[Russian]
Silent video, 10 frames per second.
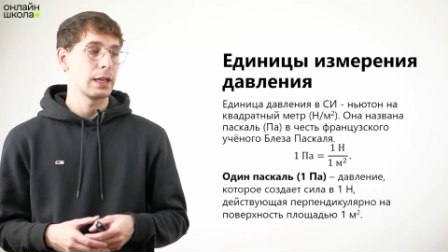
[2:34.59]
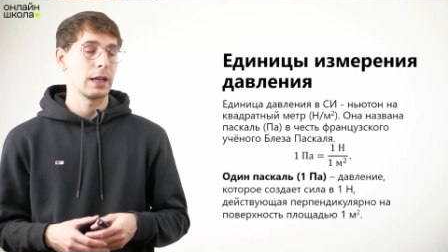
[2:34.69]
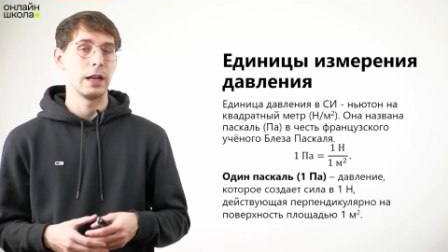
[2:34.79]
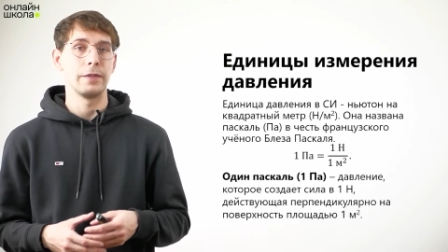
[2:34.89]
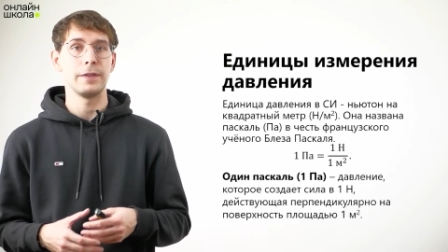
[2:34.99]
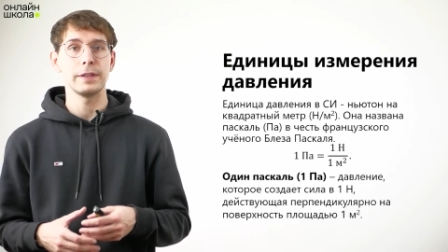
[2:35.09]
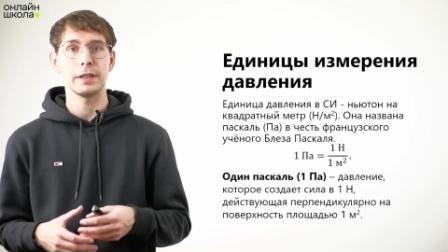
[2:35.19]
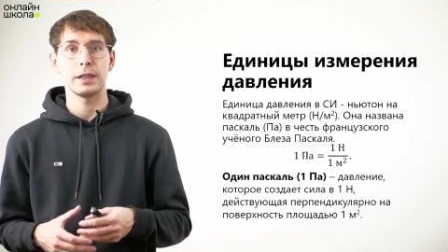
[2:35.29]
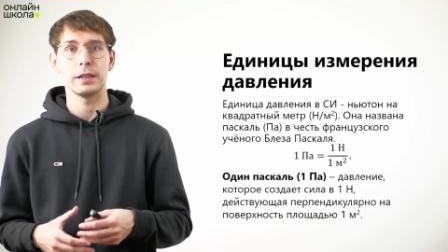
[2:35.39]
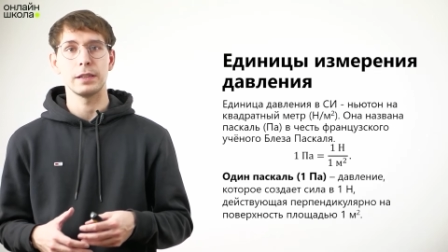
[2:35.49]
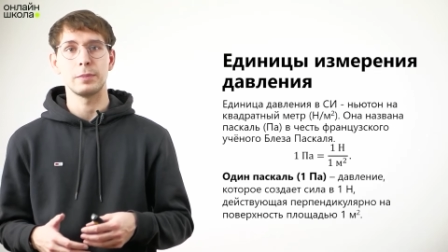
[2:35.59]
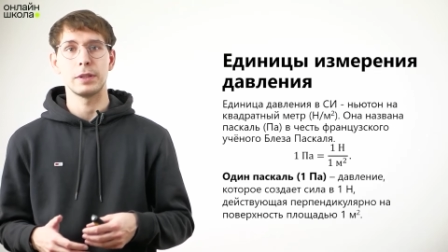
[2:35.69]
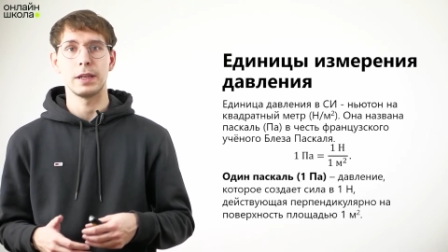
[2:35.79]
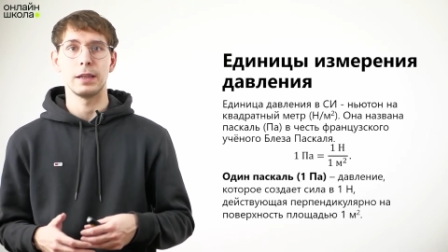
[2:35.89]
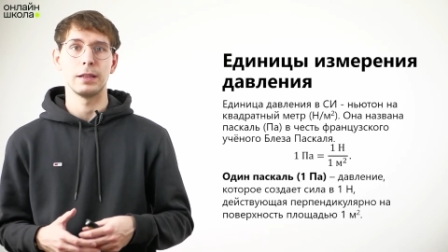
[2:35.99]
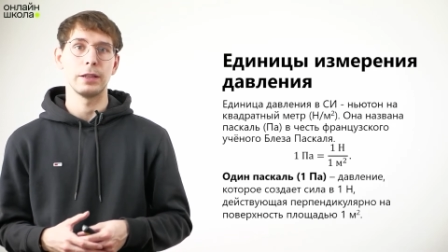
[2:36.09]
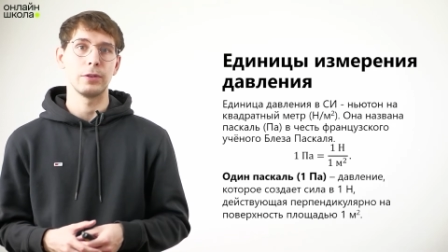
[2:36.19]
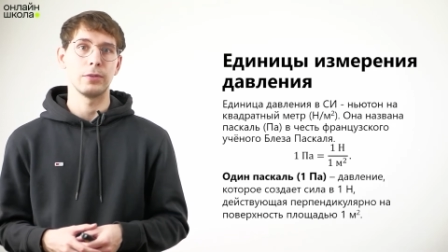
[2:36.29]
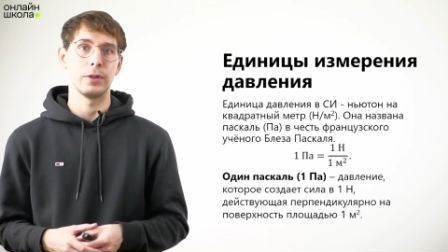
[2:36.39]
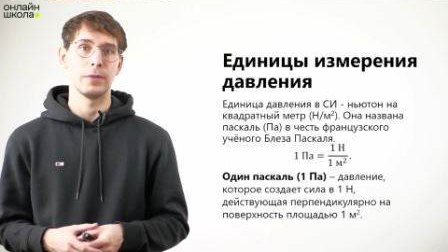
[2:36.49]
А физики специально для
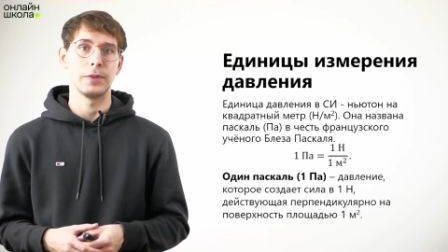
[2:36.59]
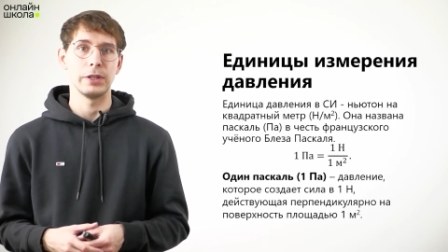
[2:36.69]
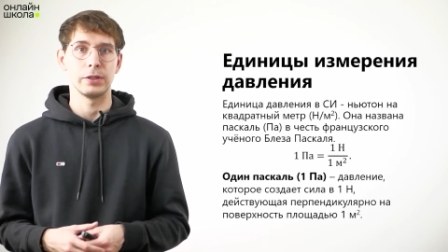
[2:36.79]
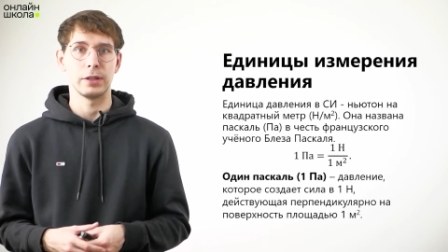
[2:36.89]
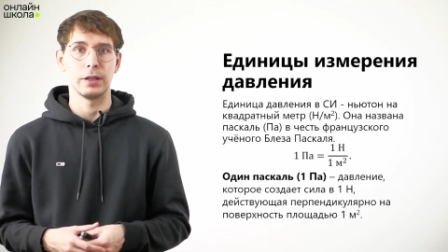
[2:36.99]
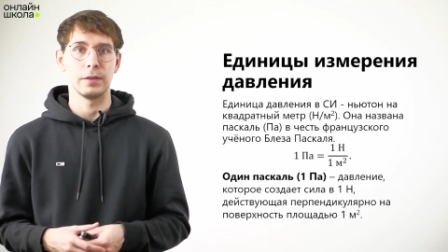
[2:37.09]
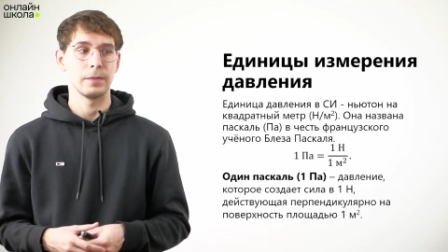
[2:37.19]
такой физической